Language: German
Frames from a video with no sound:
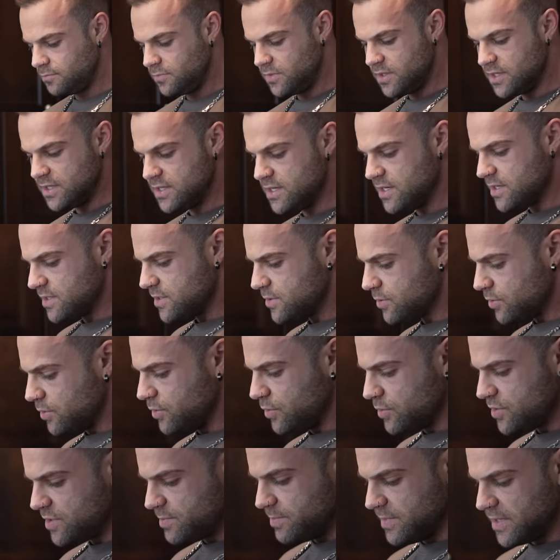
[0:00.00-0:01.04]
Das hier ist so ein
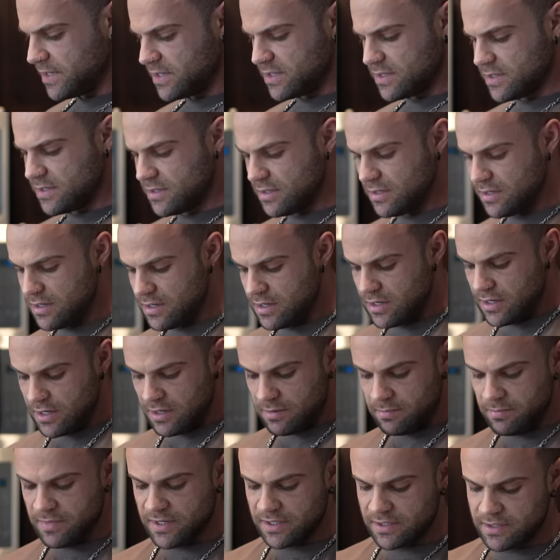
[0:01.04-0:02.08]
Nussmix
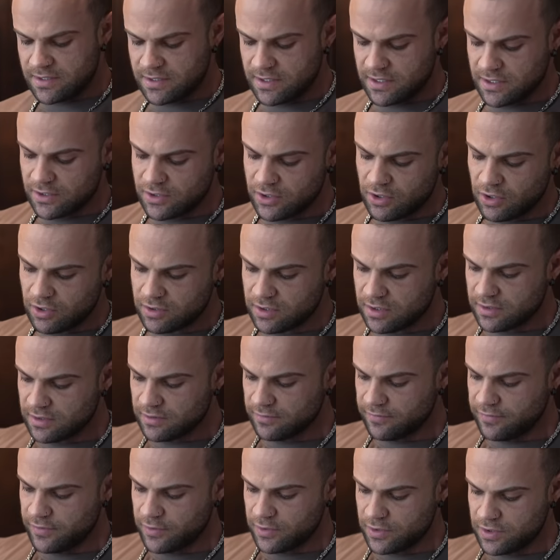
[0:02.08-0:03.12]
mit getrockneten
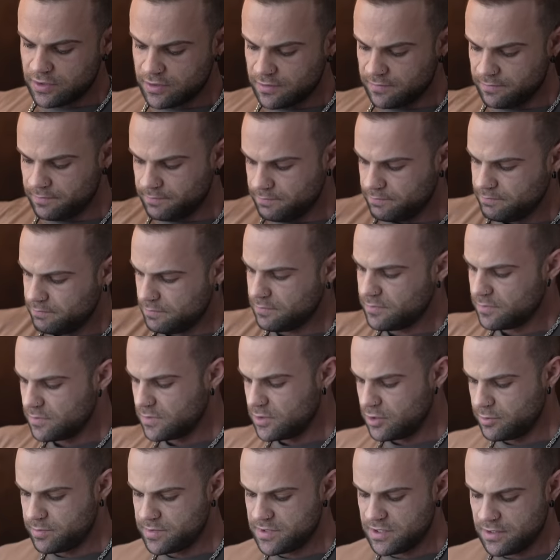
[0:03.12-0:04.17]
Früchten.
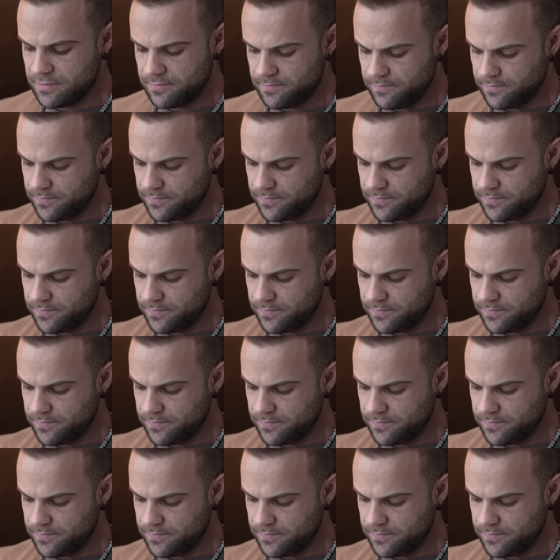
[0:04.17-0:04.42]
Okay.